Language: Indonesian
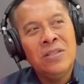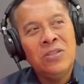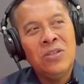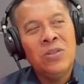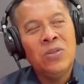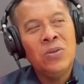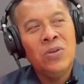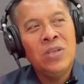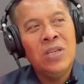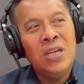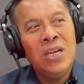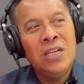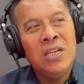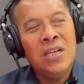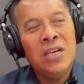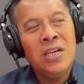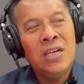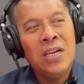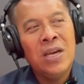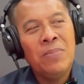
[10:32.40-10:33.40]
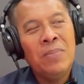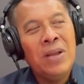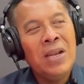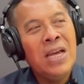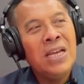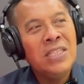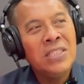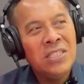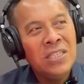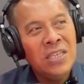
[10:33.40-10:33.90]
contohnya ada kapal
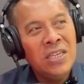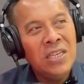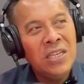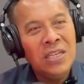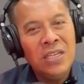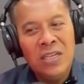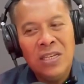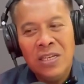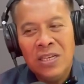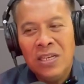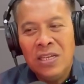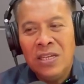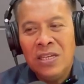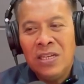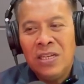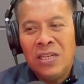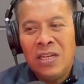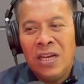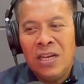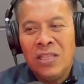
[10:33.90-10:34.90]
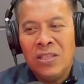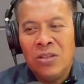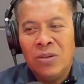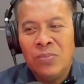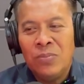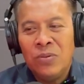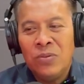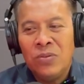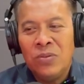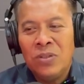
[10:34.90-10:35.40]
asing
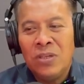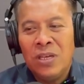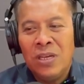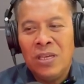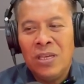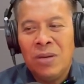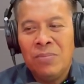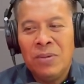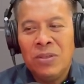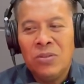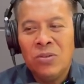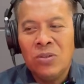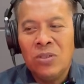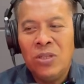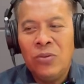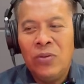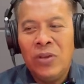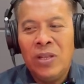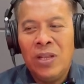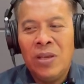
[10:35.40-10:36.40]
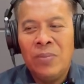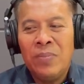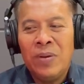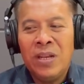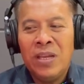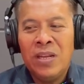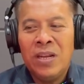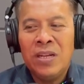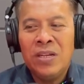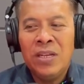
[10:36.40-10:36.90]
ataupun juga yang masuk di wilayah
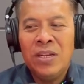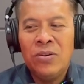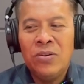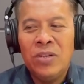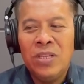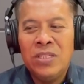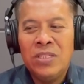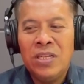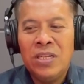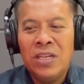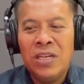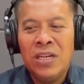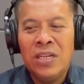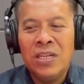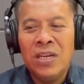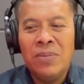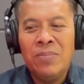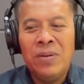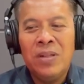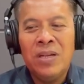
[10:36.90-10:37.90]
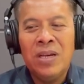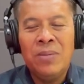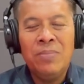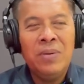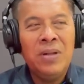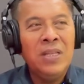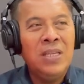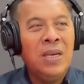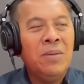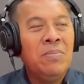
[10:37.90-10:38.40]
perairan Indonesia dengan
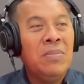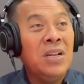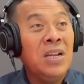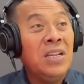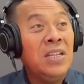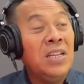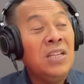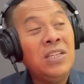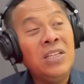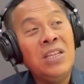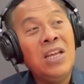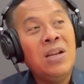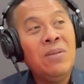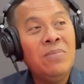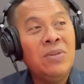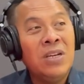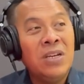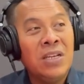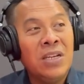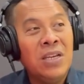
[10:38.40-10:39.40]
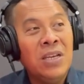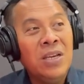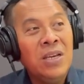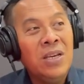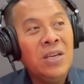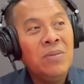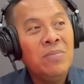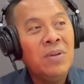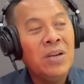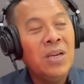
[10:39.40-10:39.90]
kapal-kapal yang berada di dalam negeri.
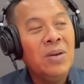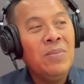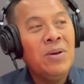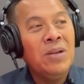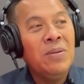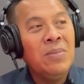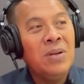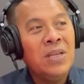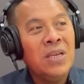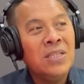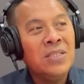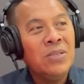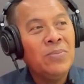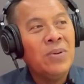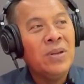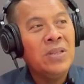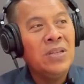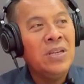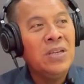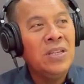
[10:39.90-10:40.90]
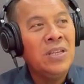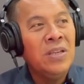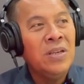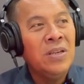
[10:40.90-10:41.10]
Bagaimana melihat seperti itu?